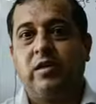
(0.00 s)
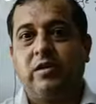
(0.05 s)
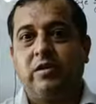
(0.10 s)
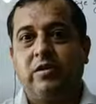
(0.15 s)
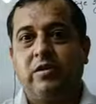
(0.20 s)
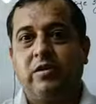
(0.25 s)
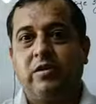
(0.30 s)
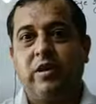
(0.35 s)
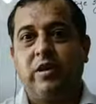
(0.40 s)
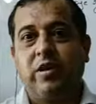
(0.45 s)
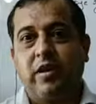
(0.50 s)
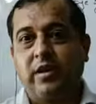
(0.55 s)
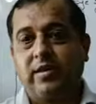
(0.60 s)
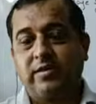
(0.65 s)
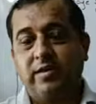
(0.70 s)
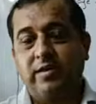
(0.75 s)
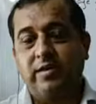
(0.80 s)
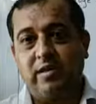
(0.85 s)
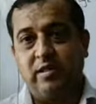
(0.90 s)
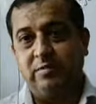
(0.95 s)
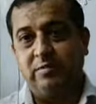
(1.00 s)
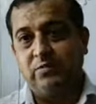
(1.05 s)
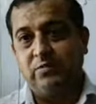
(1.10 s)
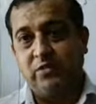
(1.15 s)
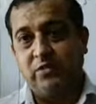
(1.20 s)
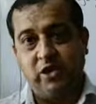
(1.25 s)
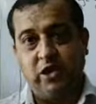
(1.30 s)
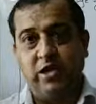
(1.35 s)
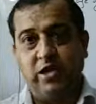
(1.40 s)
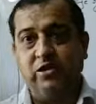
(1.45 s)
ठीक है इसका मतलब
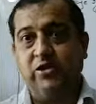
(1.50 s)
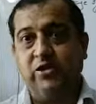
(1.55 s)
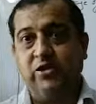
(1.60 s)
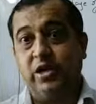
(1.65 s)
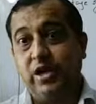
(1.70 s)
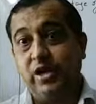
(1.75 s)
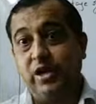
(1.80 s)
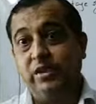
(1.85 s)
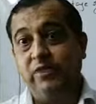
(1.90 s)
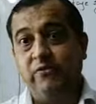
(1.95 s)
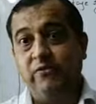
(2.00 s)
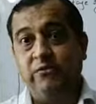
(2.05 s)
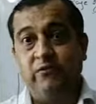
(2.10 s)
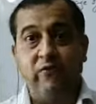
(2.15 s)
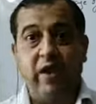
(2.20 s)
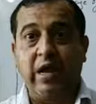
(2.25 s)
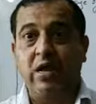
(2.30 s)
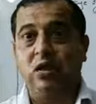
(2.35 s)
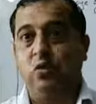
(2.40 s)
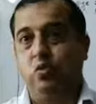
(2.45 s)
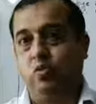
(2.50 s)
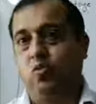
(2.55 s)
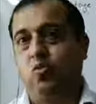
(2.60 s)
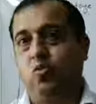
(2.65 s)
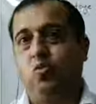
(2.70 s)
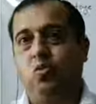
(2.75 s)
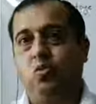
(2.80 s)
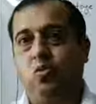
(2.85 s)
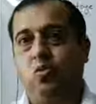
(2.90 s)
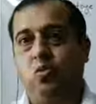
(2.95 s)
चेंज इन वैल्यू
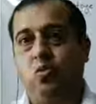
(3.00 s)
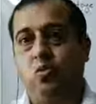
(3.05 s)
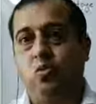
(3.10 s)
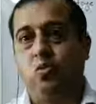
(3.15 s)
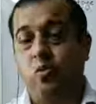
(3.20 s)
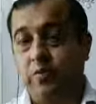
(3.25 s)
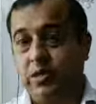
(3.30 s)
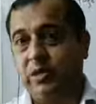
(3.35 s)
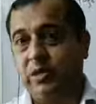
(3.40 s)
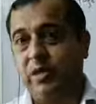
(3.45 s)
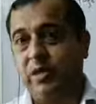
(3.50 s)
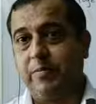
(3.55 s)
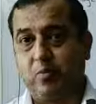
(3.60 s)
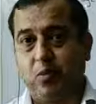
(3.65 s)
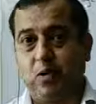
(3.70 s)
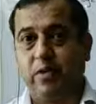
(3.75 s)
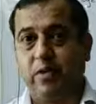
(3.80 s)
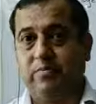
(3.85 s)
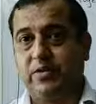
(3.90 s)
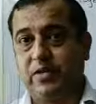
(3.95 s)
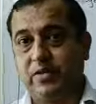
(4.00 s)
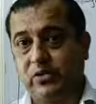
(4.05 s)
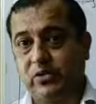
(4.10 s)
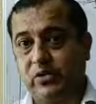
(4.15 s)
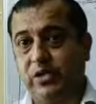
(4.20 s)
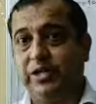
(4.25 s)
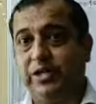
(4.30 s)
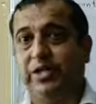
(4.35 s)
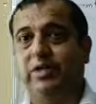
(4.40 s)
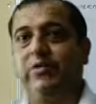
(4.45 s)
रुपीज के पॉइंट ऑफ से
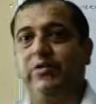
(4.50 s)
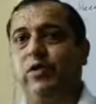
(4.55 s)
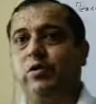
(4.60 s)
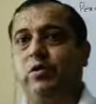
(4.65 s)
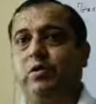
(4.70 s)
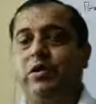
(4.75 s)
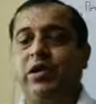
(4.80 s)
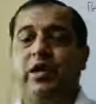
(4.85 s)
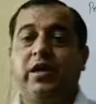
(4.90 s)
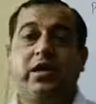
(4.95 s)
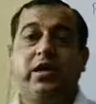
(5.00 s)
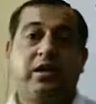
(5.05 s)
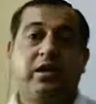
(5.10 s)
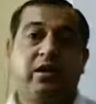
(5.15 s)
चेंज इन वैल्यू कितना है